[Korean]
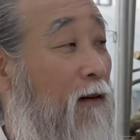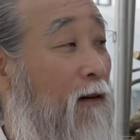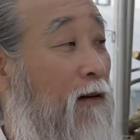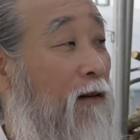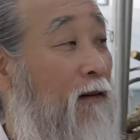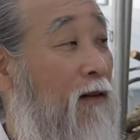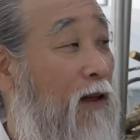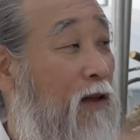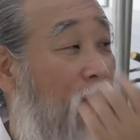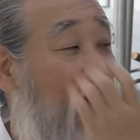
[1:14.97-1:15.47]

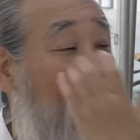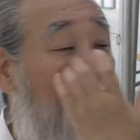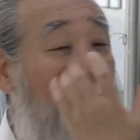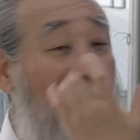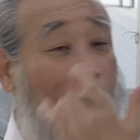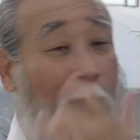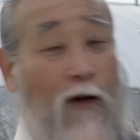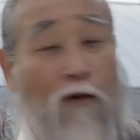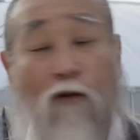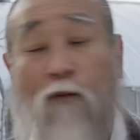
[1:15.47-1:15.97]
이렇게 집에
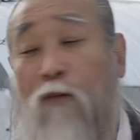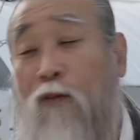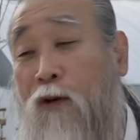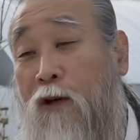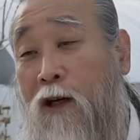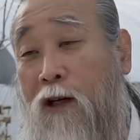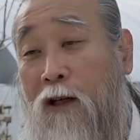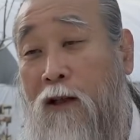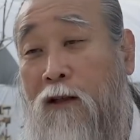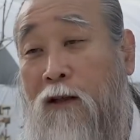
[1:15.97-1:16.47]
와갖고
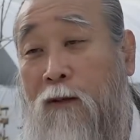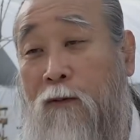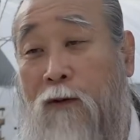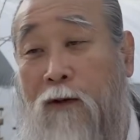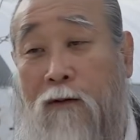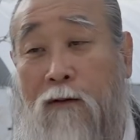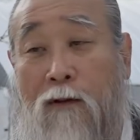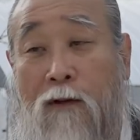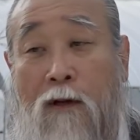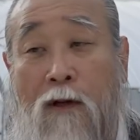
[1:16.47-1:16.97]
뭐라
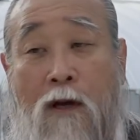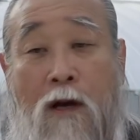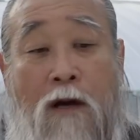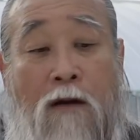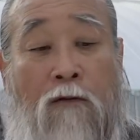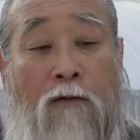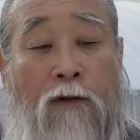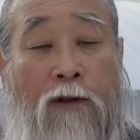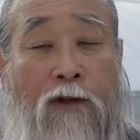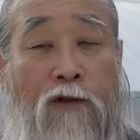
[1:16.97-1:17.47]
하냐면,
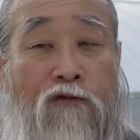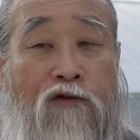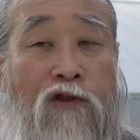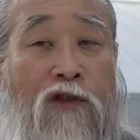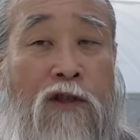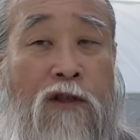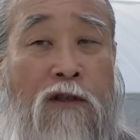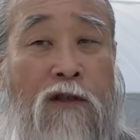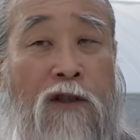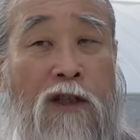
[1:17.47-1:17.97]
우리
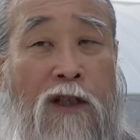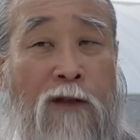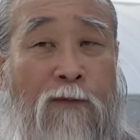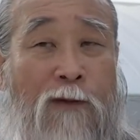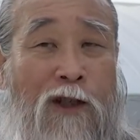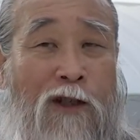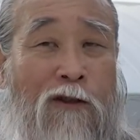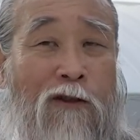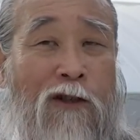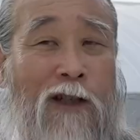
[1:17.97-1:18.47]
유치원
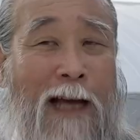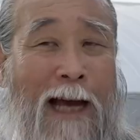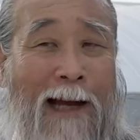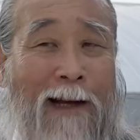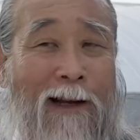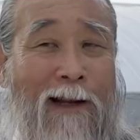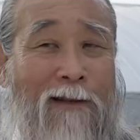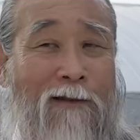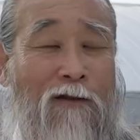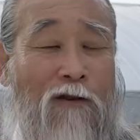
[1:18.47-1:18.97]
선생님이 그렇게
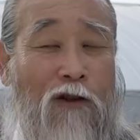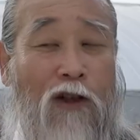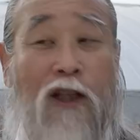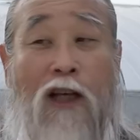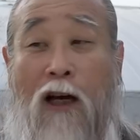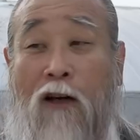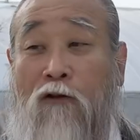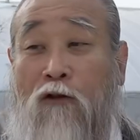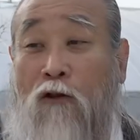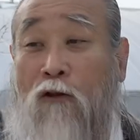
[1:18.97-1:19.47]
안 했어.
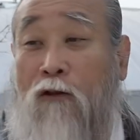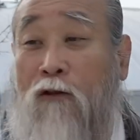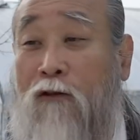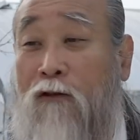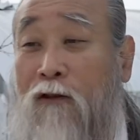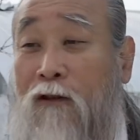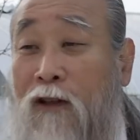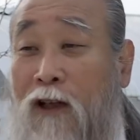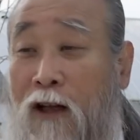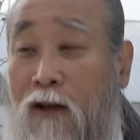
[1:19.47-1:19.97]
이렇게 하거든.
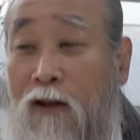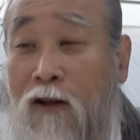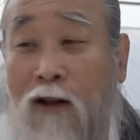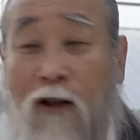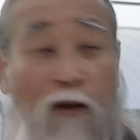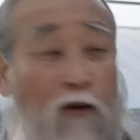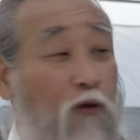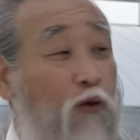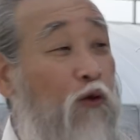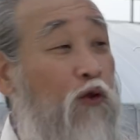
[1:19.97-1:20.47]
그렇게
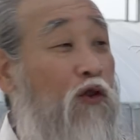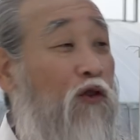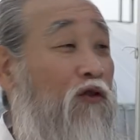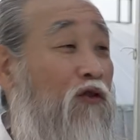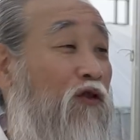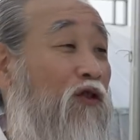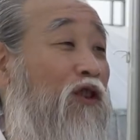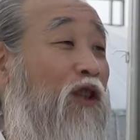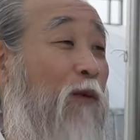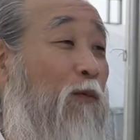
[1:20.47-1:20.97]
유치원
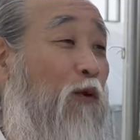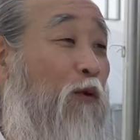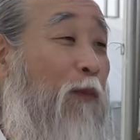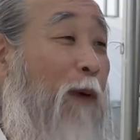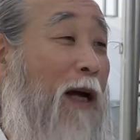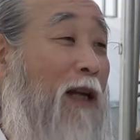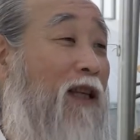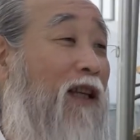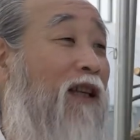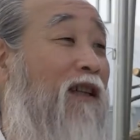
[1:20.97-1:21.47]
선생님으로
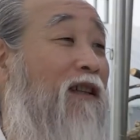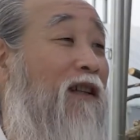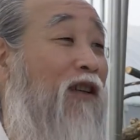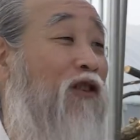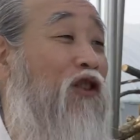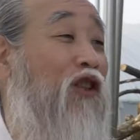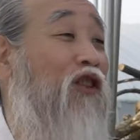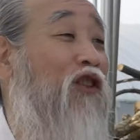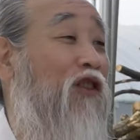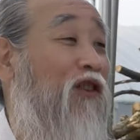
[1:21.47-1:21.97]
바뀐 거예
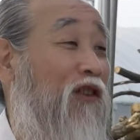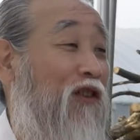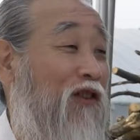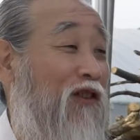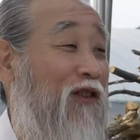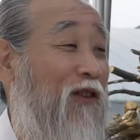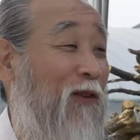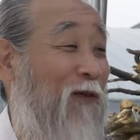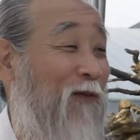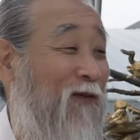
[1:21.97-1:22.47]
지신이
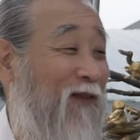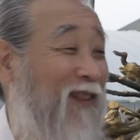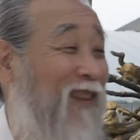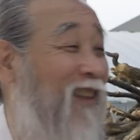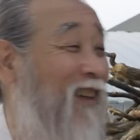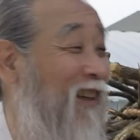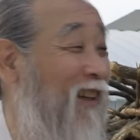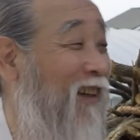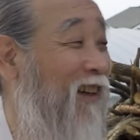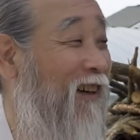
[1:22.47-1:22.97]
지금.
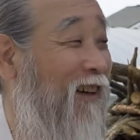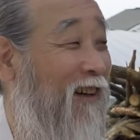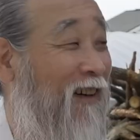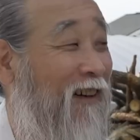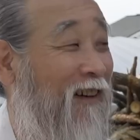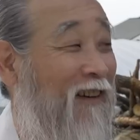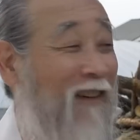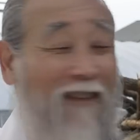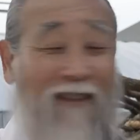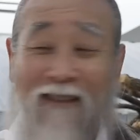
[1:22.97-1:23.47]

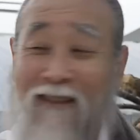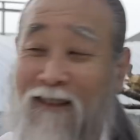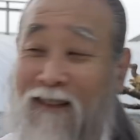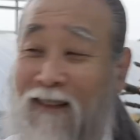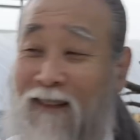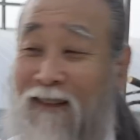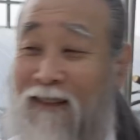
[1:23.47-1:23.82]
어?